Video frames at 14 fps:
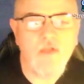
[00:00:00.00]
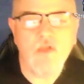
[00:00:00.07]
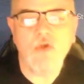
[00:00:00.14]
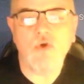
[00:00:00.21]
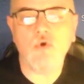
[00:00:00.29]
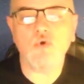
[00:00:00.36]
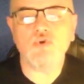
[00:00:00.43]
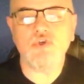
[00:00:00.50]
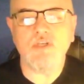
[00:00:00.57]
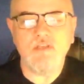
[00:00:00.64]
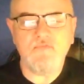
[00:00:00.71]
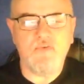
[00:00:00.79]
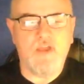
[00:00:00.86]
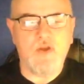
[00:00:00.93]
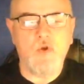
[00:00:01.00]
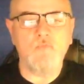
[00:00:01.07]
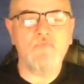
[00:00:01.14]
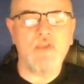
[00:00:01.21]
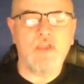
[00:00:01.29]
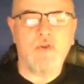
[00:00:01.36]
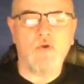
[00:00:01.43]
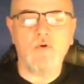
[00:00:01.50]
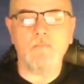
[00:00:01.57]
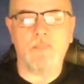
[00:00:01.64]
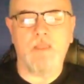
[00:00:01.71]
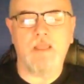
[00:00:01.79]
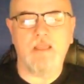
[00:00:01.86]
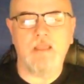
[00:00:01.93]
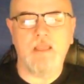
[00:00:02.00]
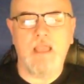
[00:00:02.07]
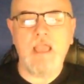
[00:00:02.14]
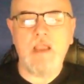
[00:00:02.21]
Croce di ferro, ovvero eh, è